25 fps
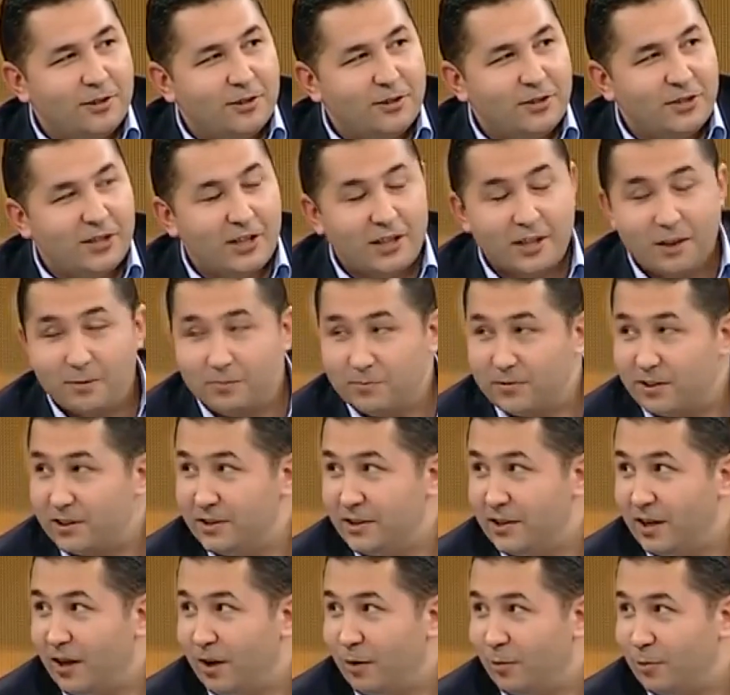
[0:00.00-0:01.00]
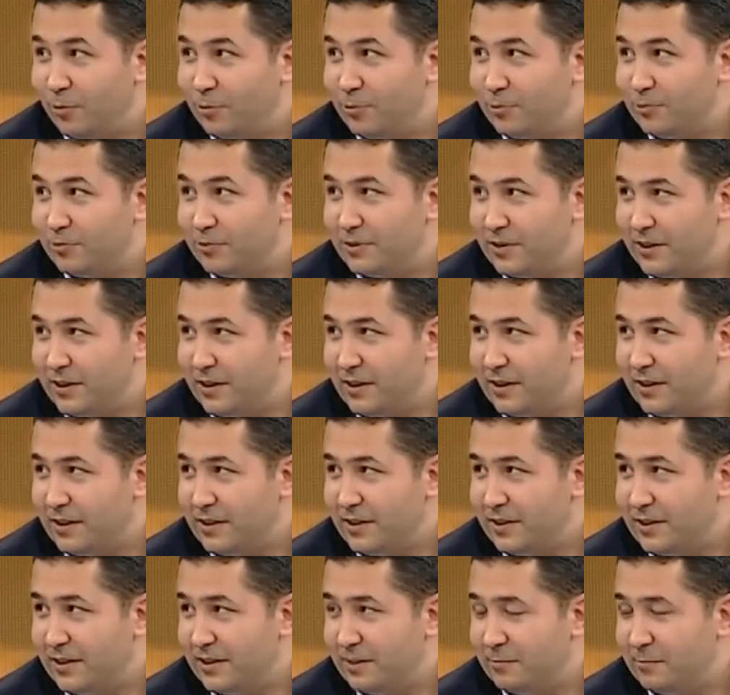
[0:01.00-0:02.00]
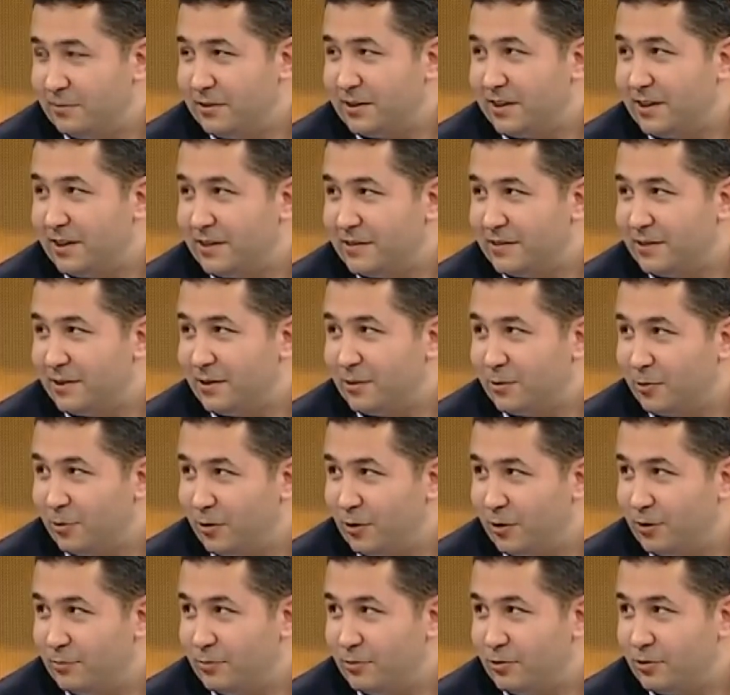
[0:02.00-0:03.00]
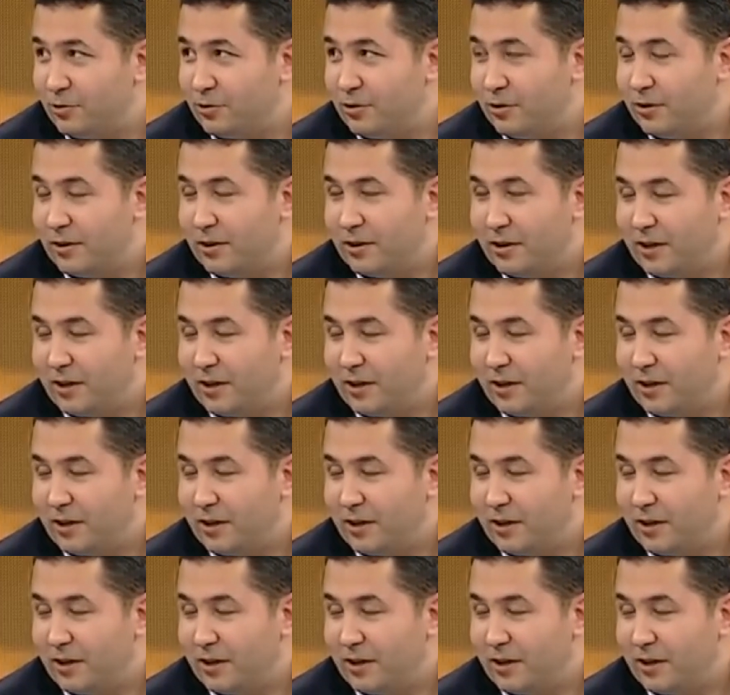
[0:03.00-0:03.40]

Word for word: şarap da yağ olur diyerek bir kazana koymuş,